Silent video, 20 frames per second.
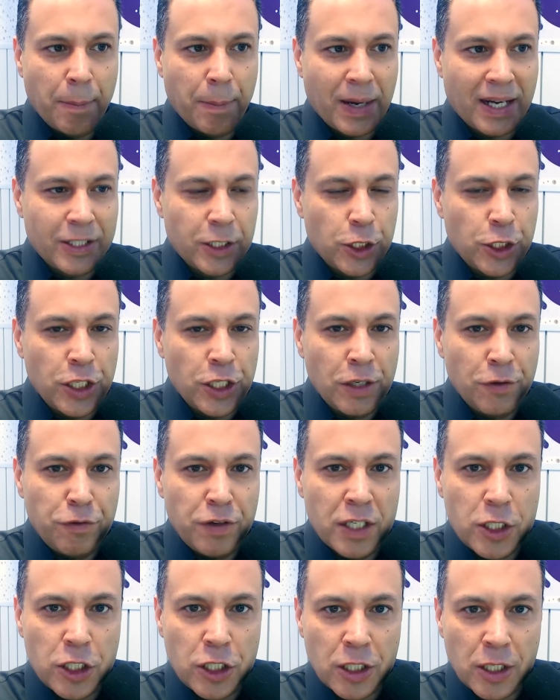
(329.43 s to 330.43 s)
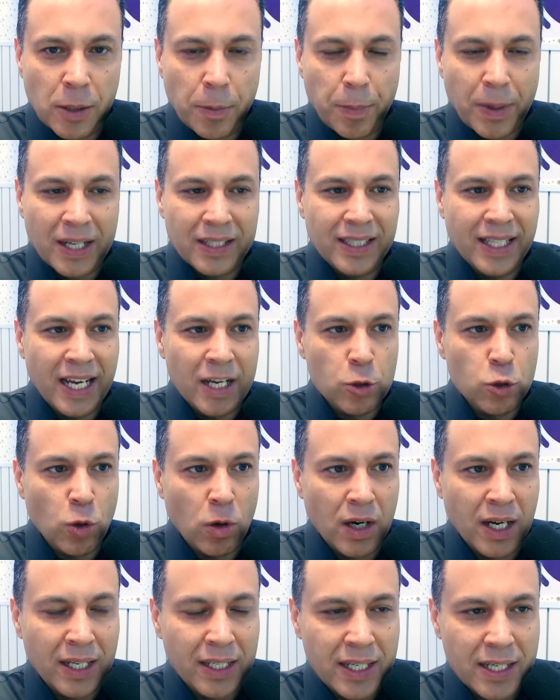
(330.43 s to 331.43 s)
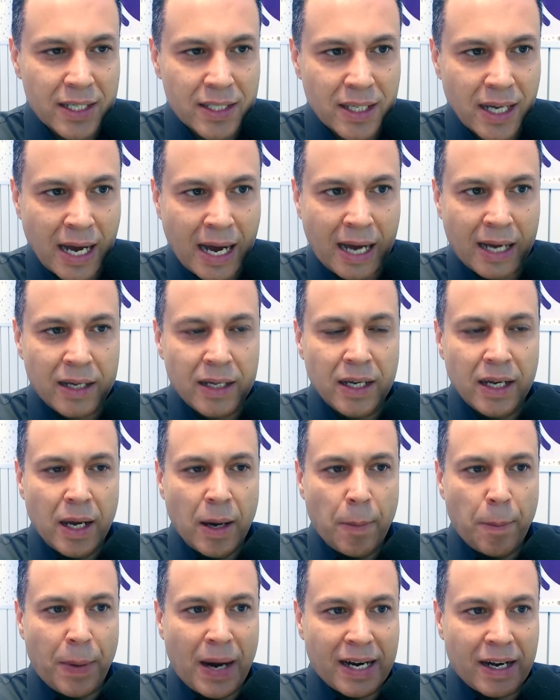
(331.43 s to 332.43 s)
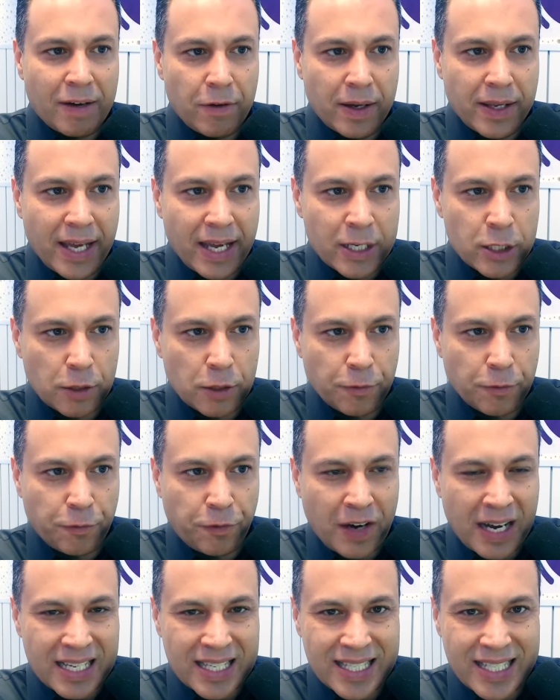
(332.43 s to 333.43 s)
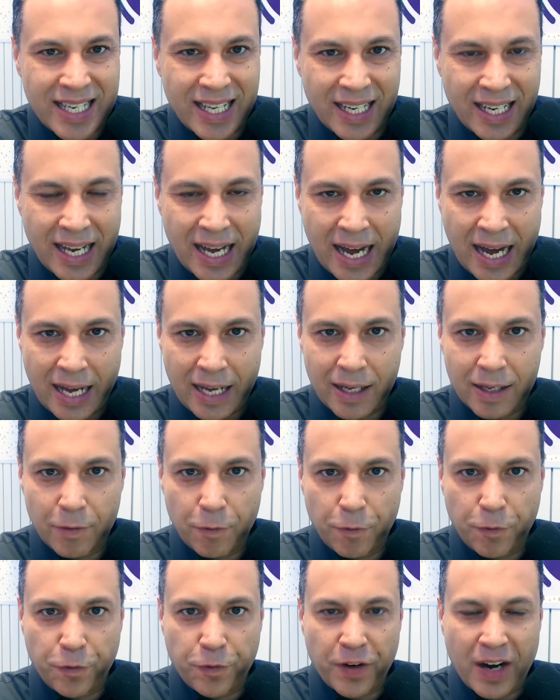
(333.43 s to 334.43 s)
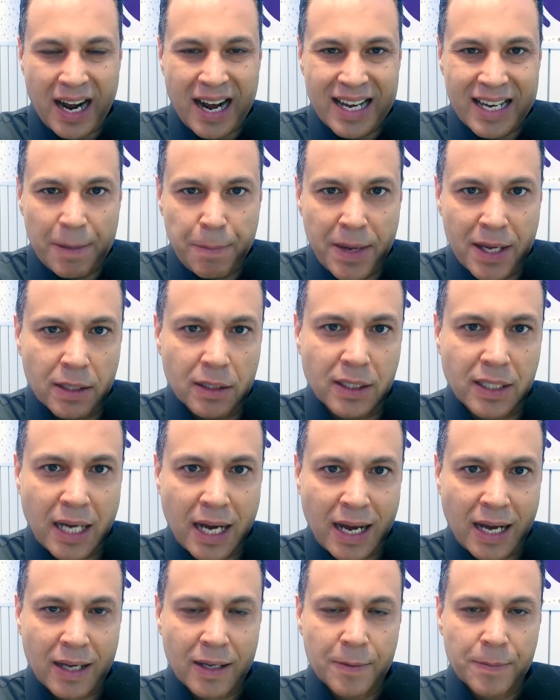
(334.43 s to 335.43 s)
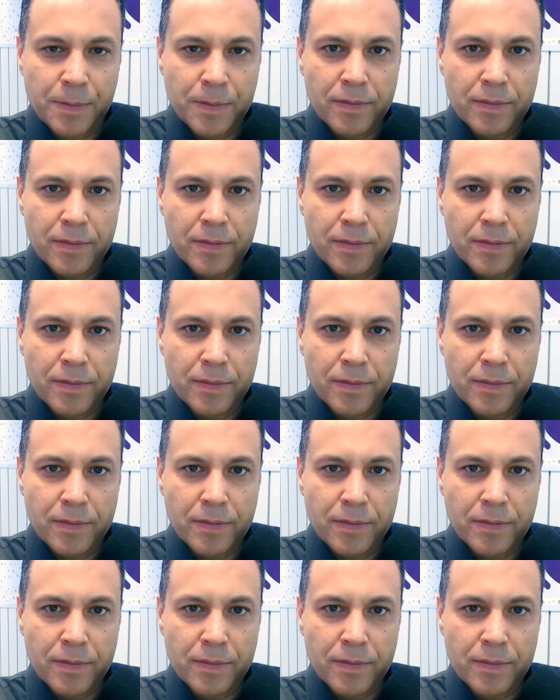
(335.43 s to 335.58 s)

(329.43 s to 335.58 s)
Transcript: Para dividir, para desorganizar, para esfacelar, fragmentar